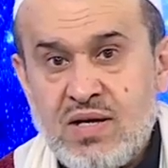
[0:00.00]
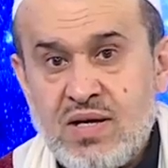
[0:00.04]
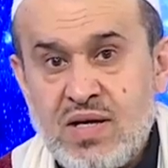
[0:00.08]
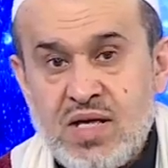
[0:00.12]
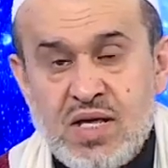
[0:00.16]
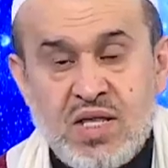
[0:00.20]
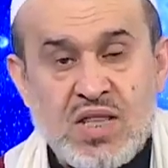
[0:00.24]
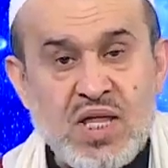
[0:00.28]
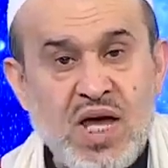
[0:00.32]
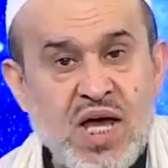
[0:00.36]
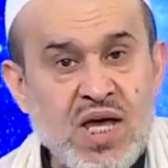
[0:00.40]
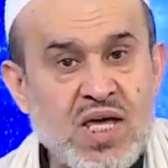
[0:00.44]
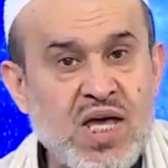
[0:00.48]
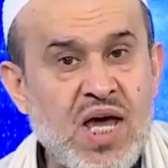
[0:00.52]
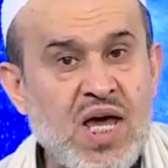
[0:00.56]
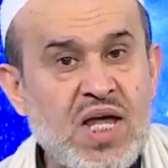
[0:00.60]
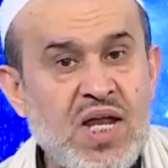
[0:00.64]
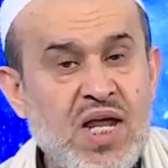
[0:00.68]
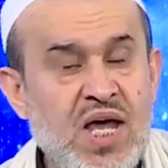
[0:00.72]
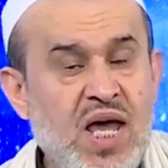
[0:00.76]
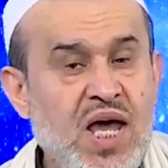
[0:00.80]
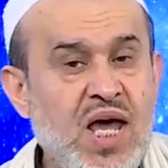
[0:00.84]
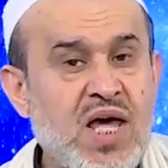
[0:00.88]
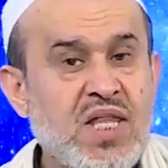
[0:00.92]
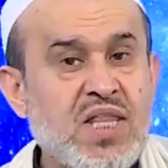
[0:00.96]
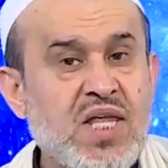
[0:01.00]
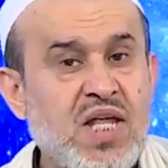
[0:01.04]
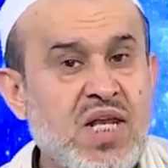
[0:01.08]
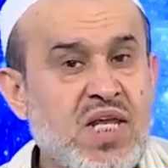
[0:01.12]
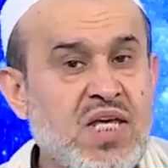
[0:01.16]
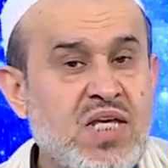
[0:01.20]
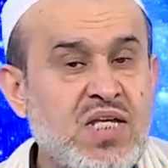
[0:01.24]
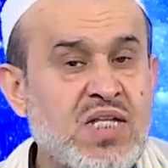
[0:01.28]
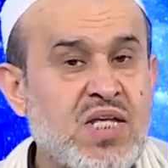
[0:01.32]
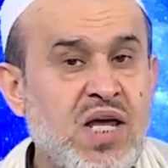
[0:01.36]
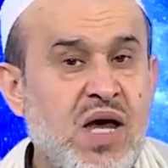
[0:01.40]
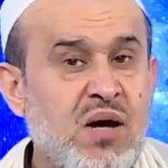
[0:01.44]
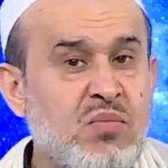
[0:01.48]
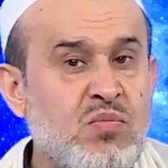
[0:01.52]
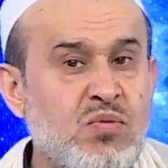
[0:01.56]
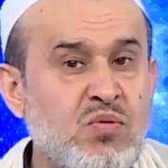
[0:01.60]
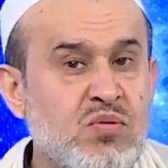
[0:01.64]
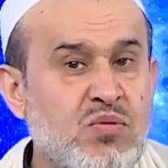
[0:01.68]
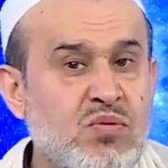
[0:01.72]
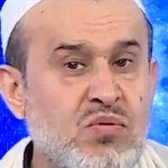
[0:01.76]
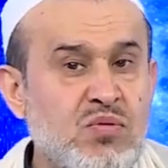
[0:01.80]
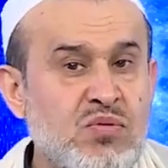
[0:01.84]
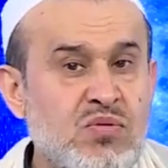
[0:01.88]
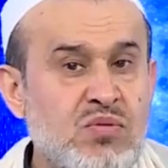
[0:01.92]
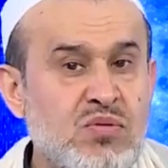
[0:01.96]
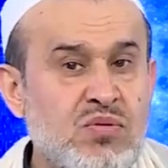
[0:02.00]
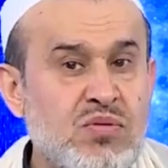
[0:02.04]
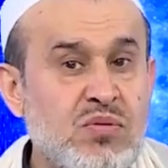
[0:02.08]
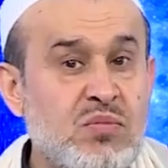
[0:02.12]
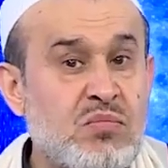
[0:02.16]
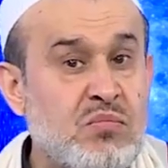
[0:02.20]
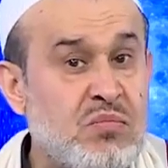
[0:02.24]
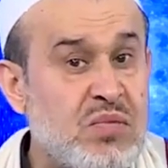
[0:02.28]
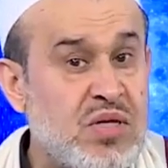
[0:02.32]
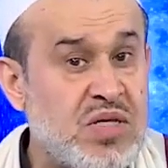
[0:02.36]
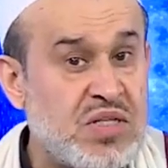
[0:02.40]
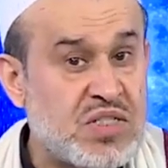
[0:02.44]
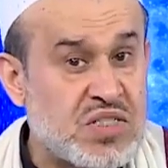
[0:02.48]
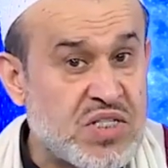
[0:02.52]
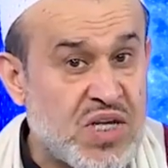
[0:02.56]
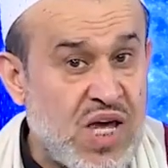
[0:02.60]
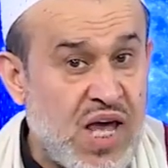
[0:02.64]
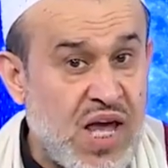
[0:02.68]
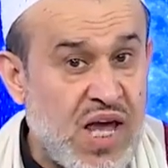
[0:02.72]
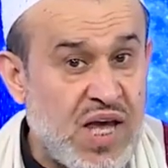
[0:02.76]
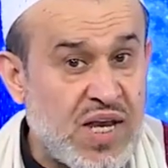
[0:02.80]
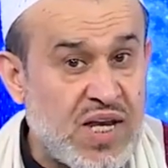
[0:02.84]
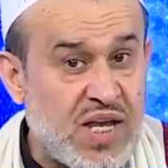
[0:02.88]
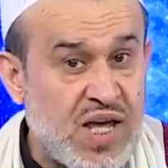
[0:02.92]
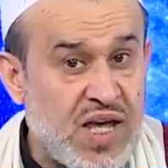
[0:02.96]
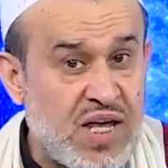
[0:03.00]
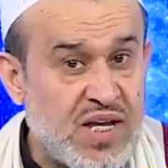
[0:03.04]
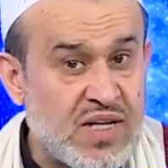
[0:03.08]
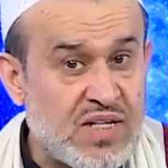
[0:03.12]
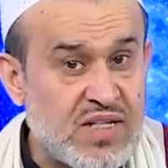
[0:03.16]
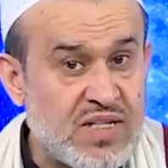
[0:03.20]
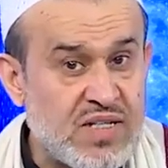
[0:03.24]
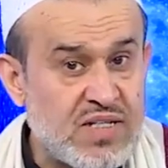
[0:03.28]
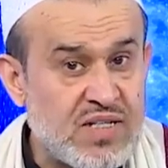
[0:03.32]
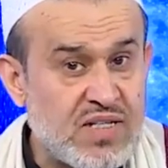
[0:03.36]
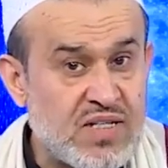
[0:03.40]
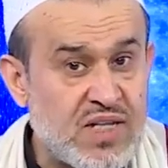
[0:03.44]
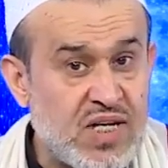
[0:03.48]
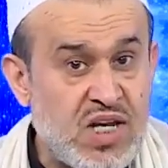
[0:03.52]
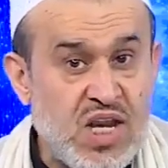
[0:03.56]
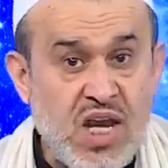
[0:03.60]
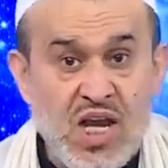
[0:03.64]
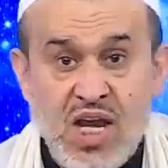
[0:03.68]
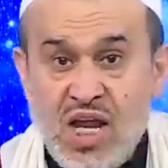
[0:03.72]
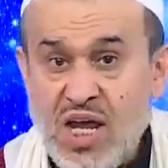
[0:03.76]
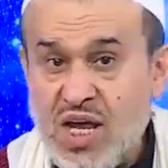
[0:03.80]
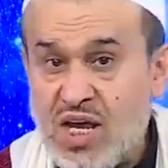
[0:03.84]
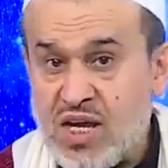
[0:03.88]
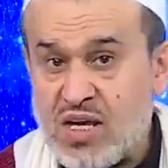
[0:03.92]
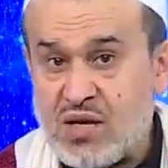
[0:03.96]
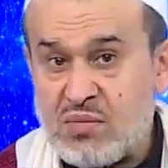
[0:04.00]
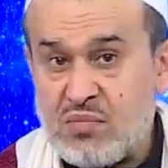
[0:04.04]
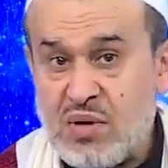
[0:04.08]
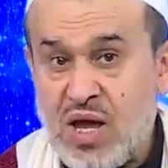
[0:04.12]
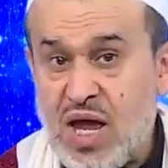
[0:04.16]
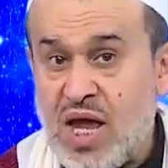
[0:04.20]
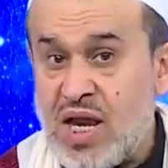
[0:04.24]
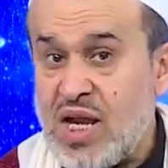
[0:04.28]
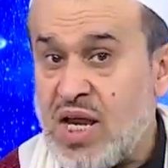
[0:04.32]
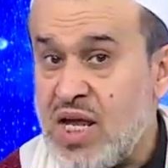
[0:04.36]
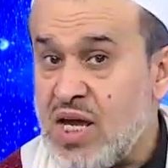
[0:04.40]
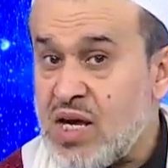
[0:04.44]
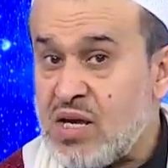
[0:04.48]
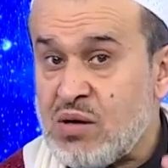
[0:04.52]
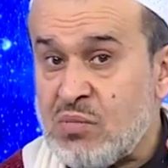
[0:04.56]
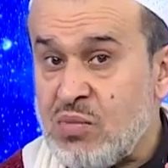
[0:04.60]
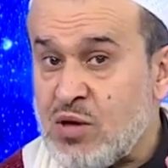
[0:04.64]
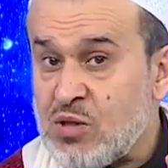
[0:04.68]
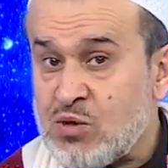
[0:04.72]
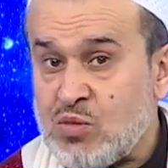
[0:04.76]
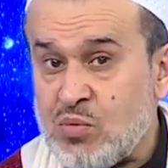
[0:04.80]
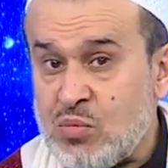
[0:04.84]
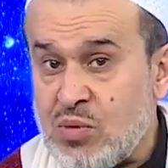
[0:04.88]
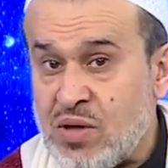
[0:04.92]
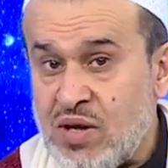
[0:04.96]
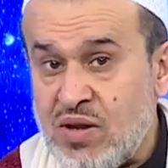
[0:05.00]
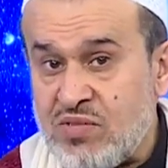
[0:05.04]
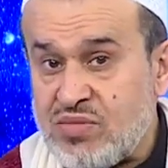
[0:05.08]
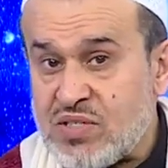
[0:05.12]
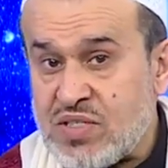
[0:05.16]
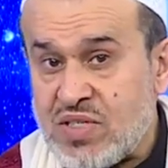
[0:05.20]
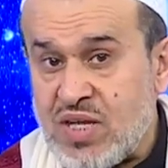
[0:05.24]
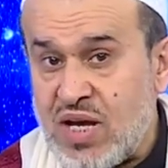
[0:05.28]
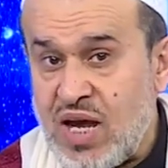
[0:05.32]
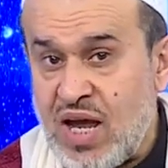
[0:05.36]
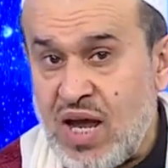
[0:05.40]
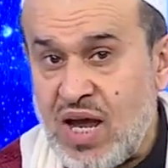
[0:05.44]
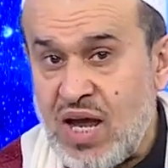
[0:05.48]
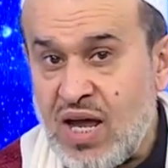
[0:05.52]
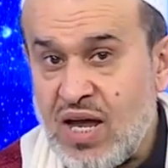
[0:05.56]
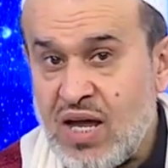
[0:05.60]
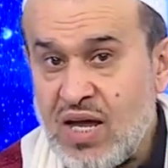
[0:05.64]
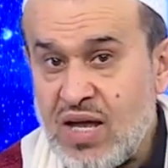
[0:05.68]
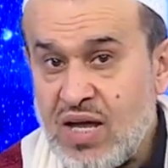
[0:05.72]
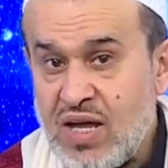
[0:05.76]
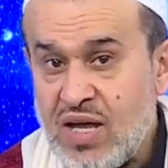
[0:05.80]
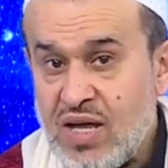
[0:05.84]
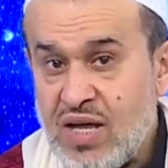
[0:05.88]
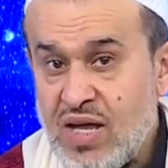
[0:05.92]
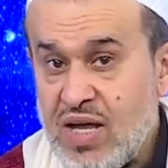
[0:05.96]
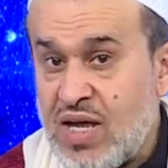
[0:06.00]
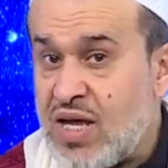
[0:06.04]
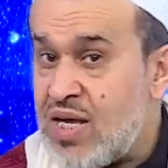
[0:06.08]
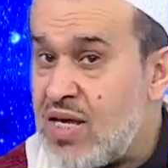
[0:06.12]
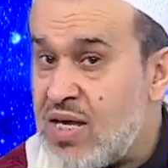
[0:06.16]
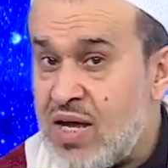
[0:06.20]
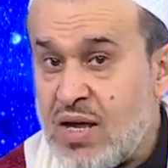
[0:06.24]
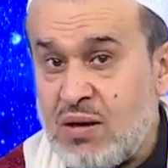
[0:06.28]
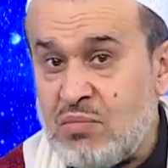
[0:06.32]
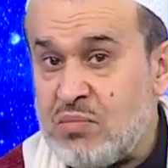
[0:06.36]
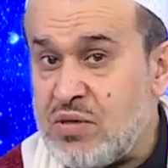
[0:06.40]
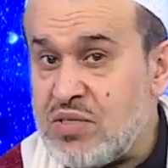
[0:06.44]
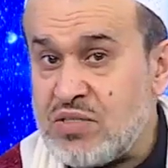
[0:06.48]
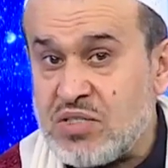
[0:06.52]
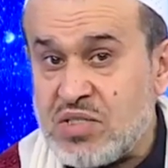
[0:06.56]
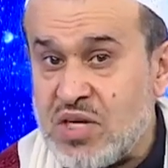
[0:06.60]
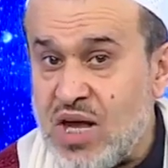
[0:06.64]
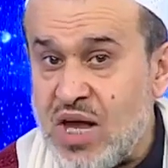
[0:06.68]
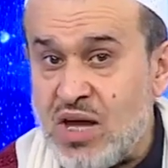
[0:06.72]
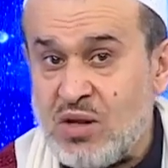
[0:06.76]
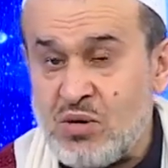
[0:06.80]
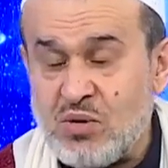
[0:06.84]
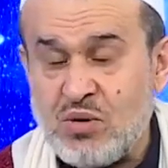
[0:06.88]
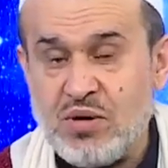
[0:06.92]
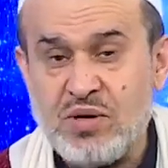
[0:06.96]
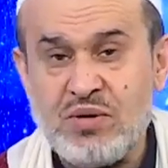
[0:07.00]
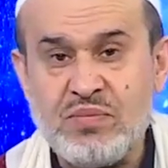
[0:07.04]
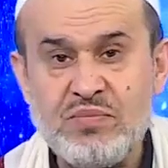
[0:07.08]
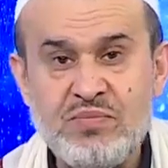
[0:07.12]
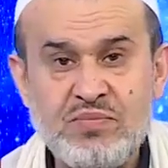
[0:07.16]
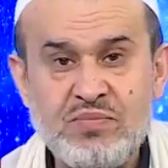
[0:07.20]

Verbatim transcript: إذا كان هذا الكتاب ميزانا للحكمة الحكمة بنفسها هي ميزان